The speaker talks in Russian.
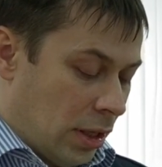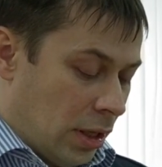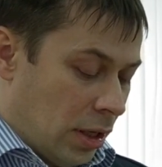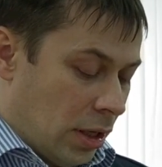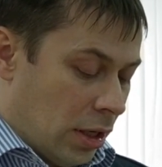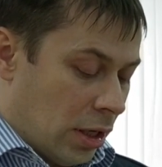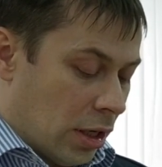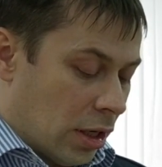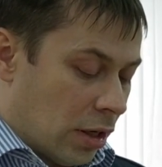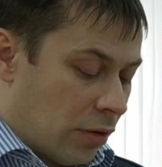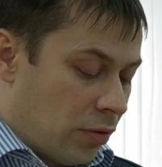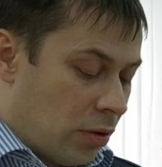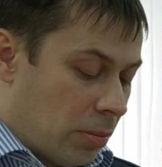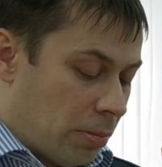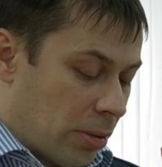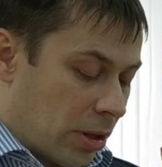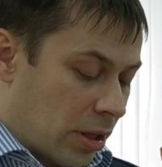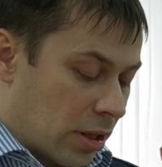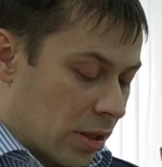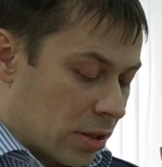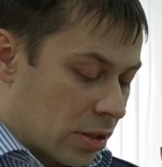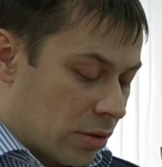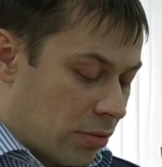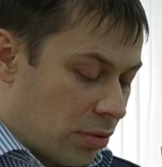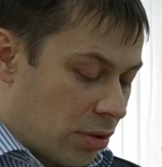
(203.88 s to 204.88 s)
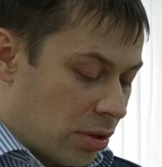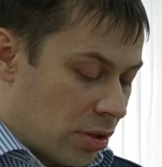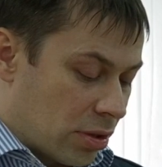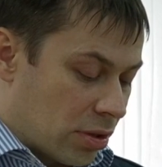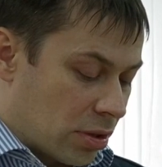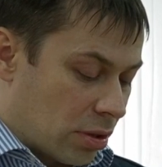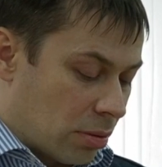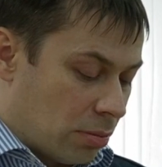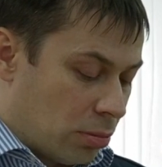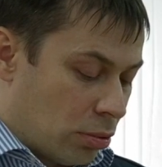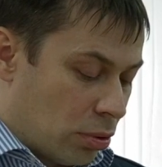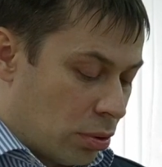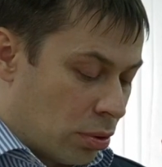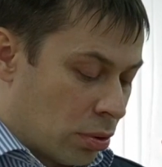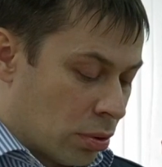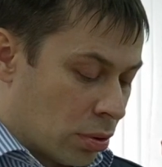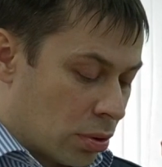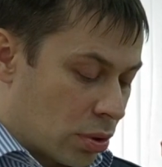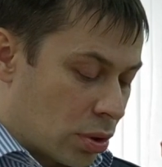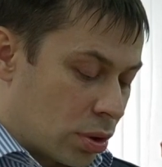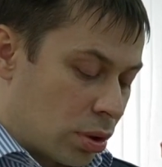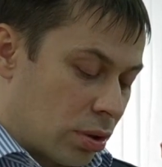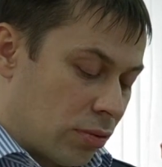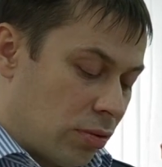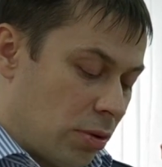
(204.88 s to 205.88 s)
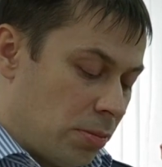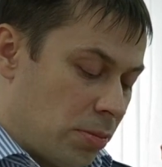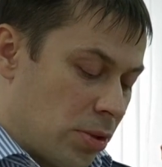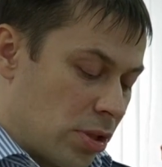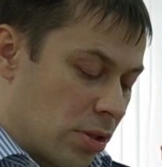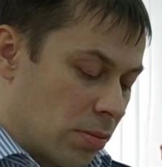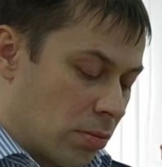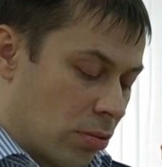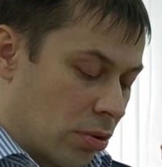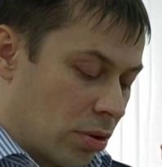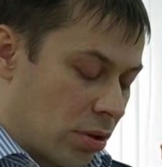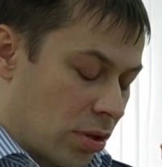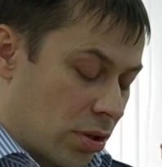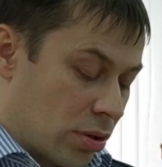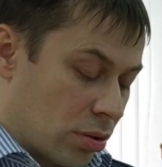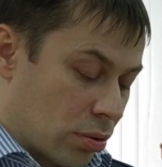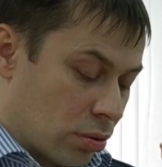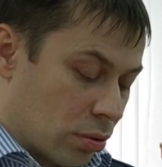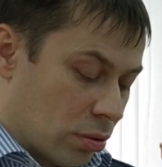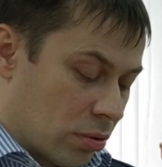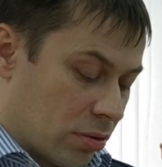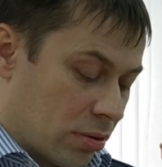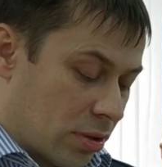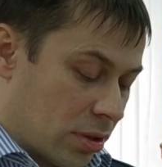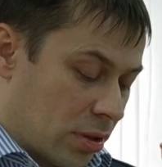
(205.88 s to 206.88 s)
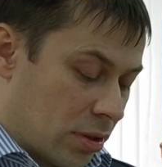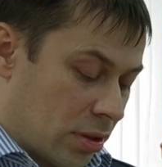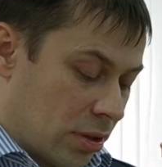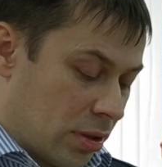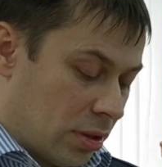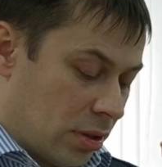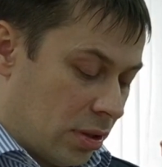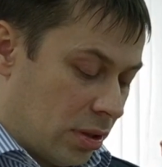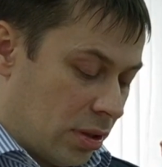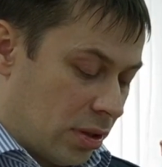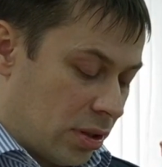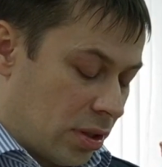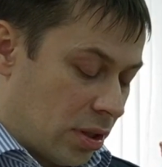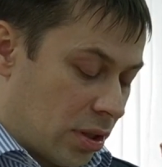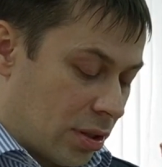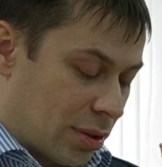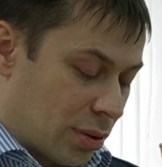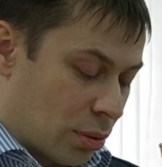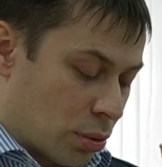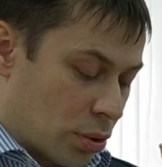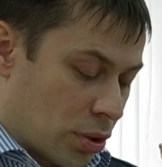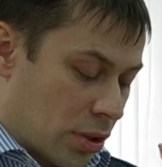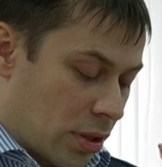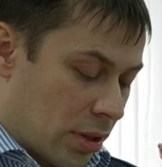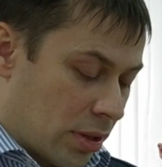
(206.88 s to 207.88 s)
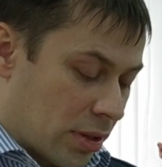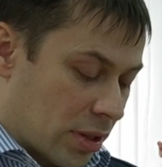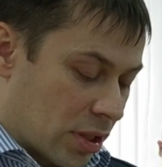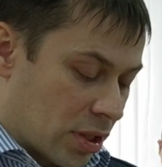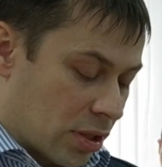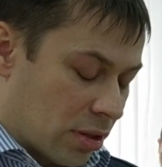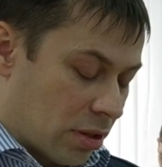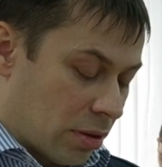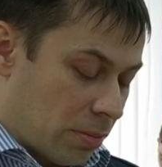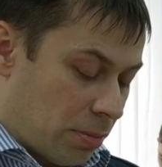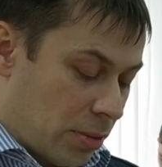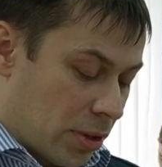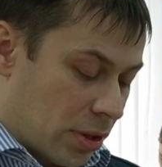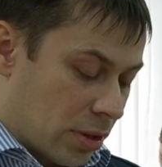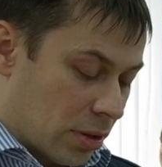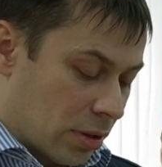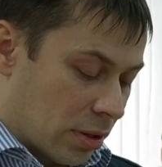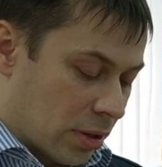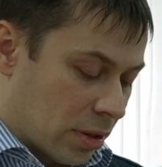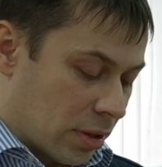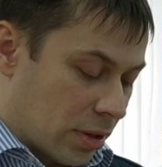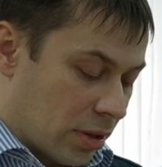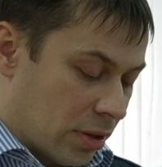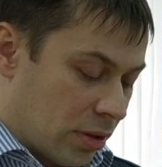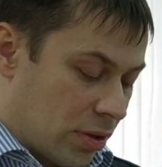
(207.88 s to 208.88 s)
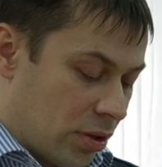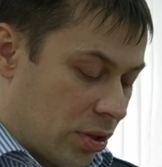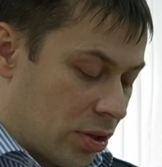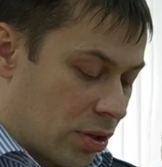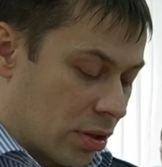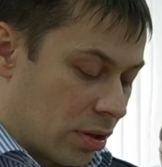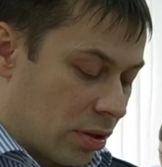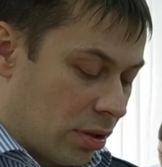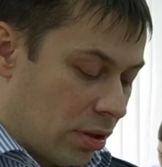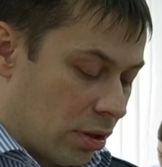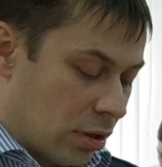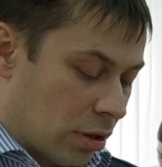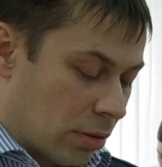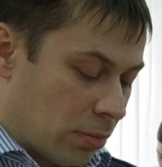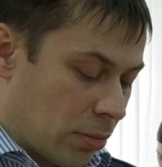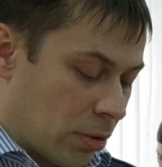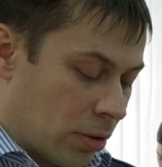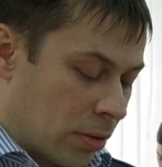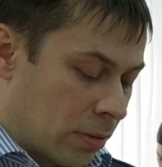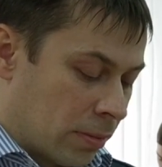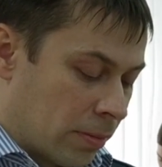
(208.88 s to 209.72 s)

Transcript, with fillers: Вы показываете собою, что вы письмо Христово, через служение наше написанное не чернилами,